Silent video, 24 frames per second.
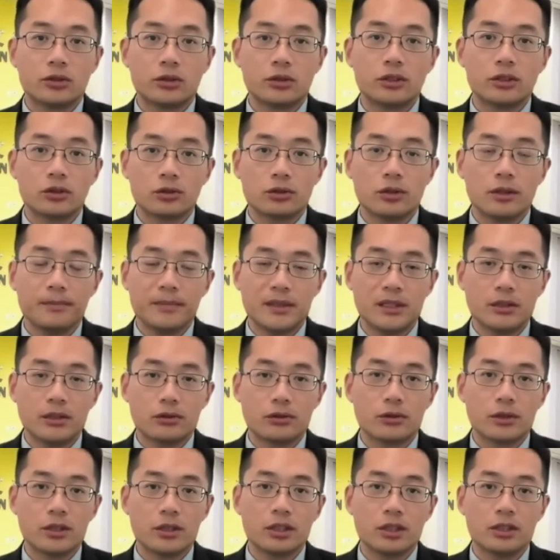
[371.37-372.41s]
就是说，比
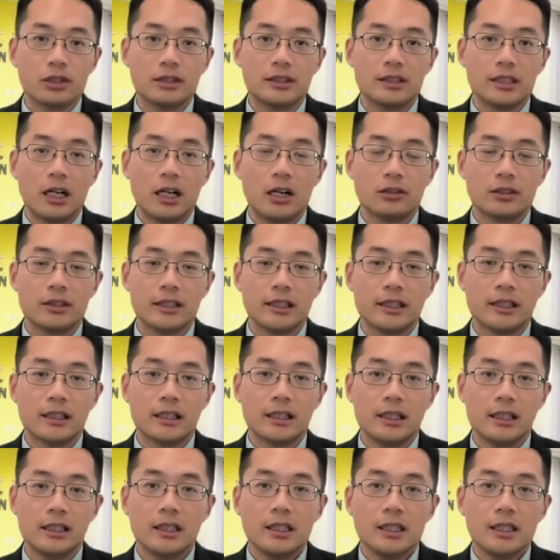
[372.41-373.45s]
如说是叫这
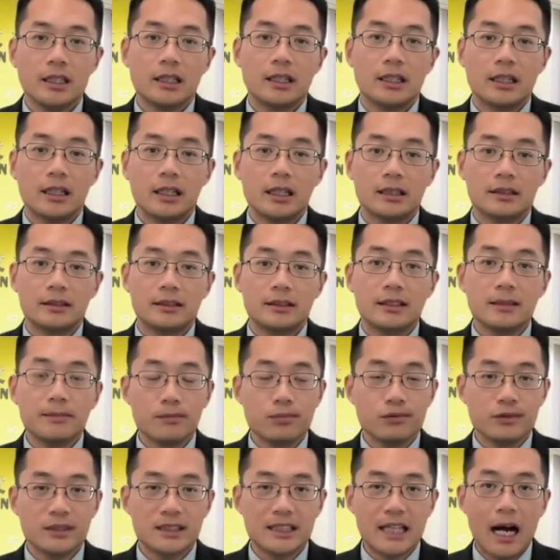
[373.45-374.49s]
个呃
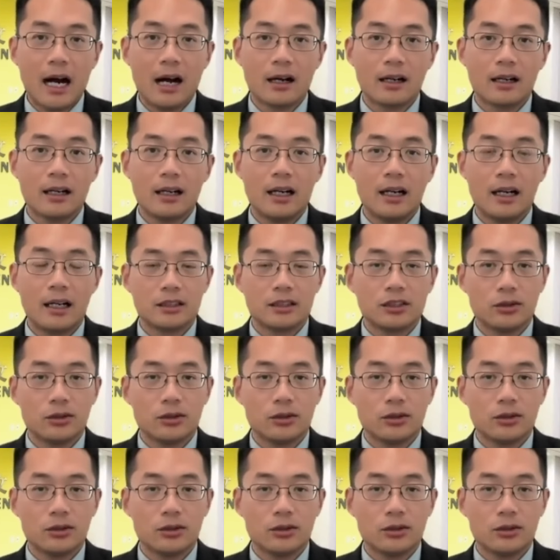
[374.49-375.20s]
进步奖啊，